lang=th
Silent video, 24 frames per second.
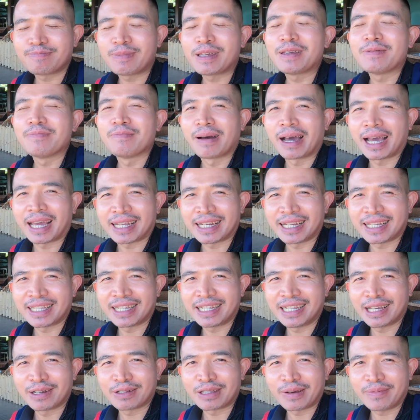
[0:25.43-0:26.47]
ปีใหม่เลย
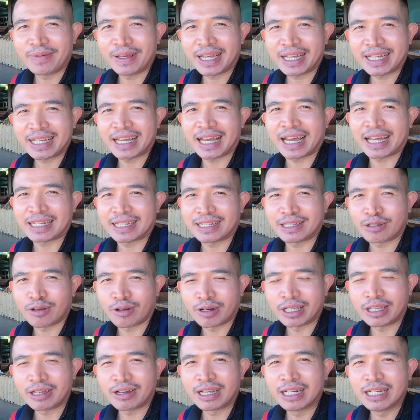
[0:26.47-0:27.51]
ทีเดียวทำให้อากาศต
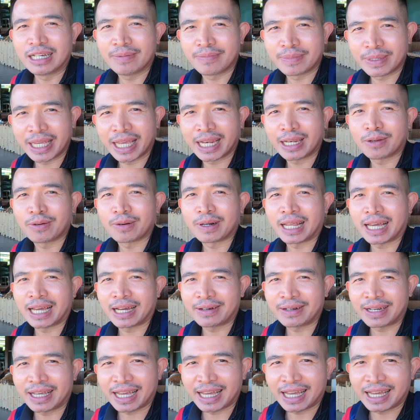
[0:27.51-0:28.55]
อนนี้ก็เริ่มเย็นลงแล้
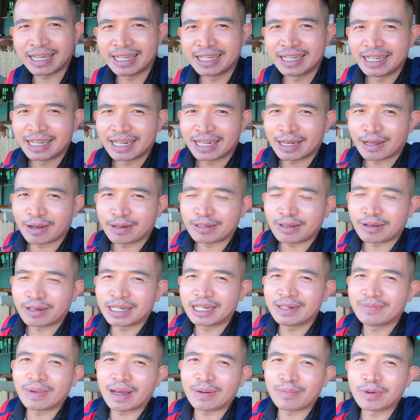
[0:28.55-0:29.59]
วนะฮะเราก็ต้อง
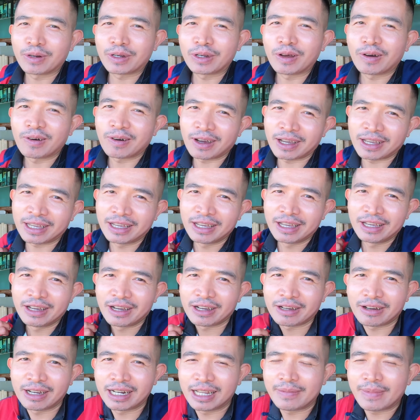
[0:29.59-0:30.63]
ขึ้นมาบนดอย
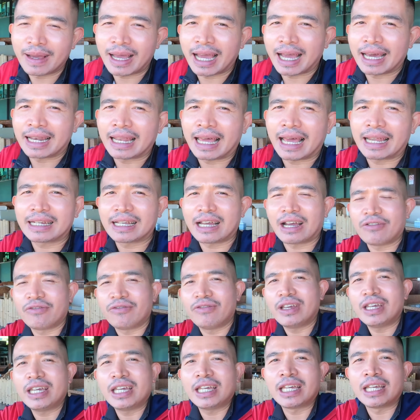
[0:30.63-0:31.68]
ก็เลยมาหาร้านคา
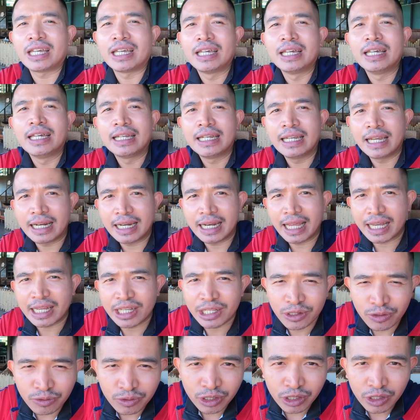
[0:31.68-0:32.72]
เฟ่เล็
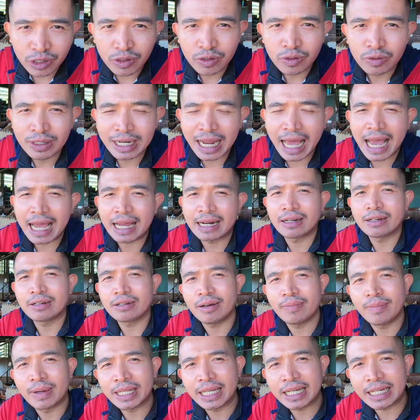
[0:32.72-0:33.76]
กๆชิลๆนั่งแล้ว
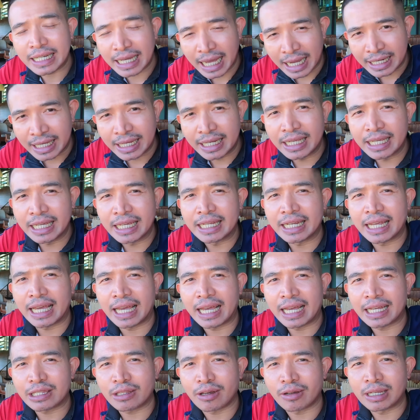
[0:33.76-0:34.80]
ก็บรรยากาศดีๆ
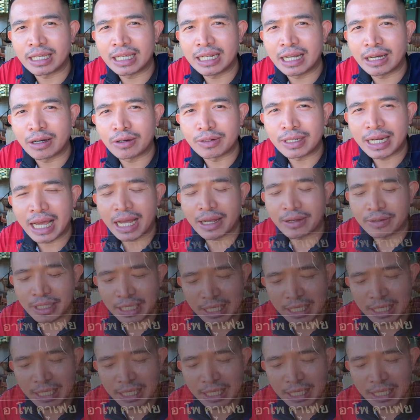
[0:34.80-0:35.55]
นะฮะตอนนี้เรานั่งอ